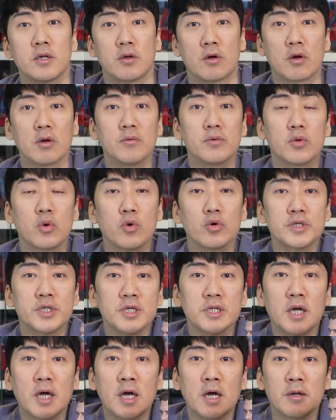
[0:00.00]
여러분들
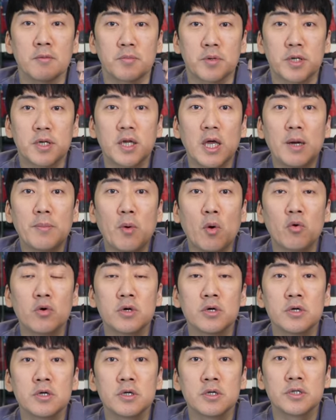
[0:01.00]
혹시나
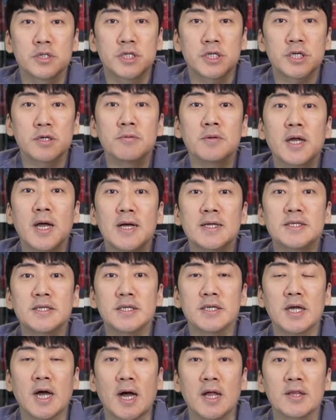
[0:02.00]
미개봉을
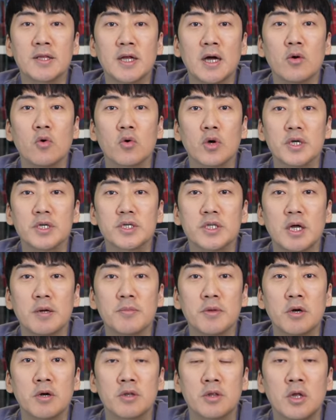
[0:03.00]
지금까지 안 까고
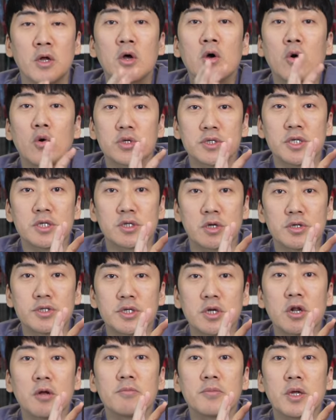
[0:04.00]
계시다면 혹시나
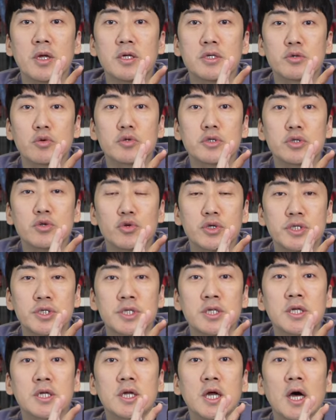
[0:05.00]
저처럼 될 소지도
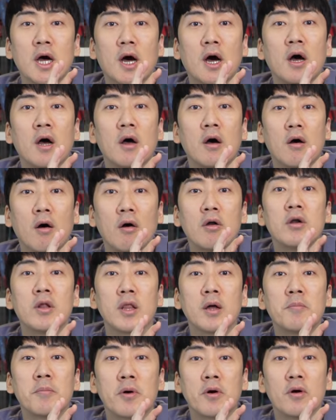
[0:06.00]
있으니까
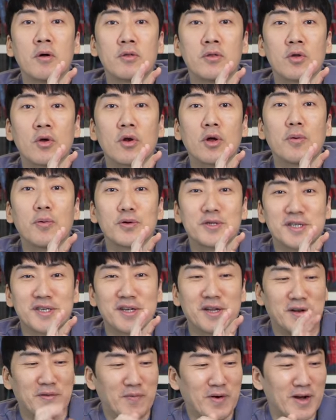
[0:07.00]
얼른 한번
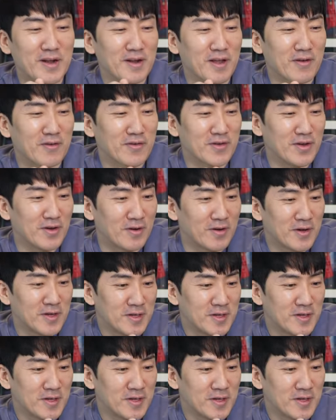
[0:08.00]
열어보시길 바라겠고요.